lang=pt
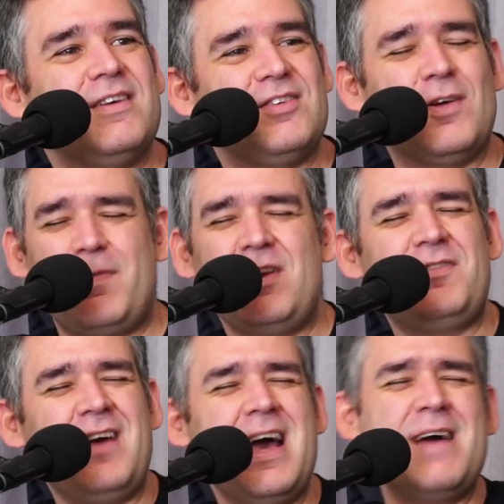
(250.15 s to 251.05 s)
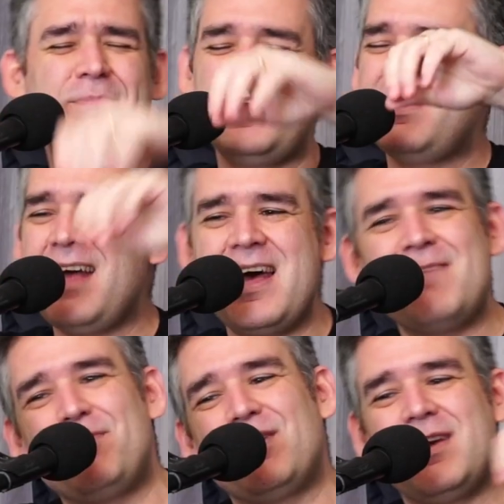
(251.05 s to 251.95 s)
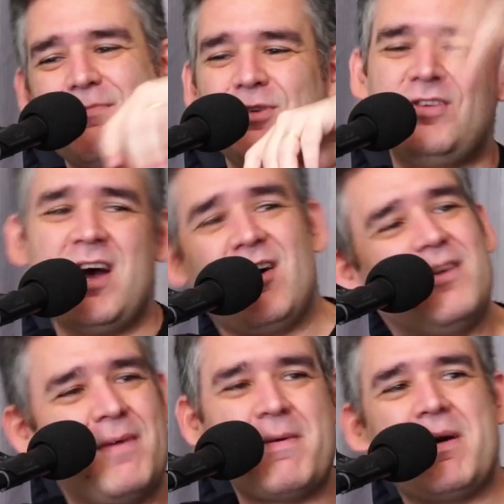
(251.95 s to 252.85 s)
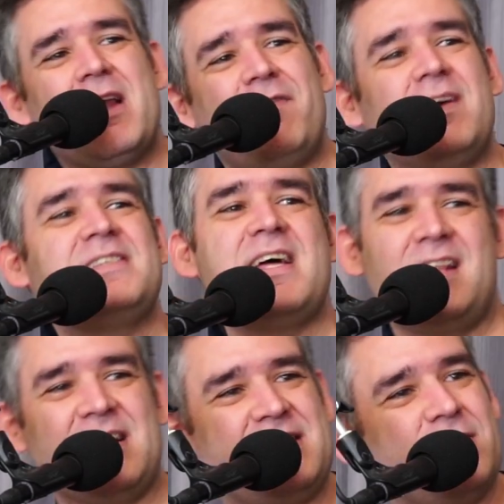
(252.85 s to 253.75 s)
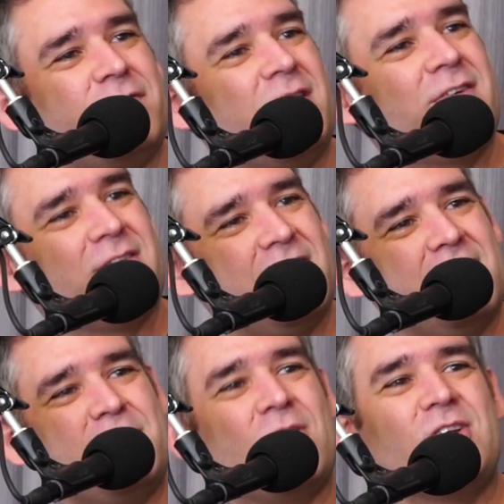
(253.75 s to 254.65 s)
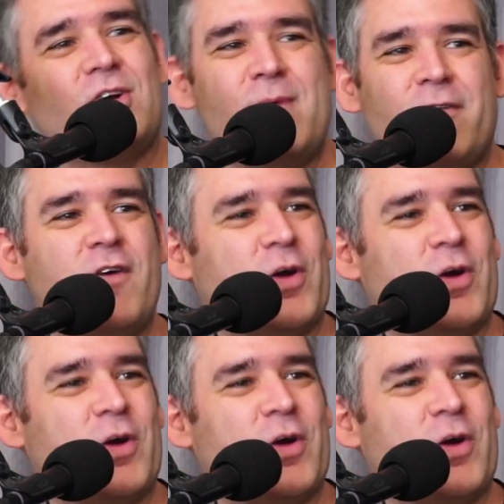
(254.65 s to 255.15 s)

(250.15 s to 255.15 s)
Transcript: que o São Paulino fica, ah, porque, ah, porque Mundial. Ela fica, você era nascido, filho. Uhum. Me conta como é que foi a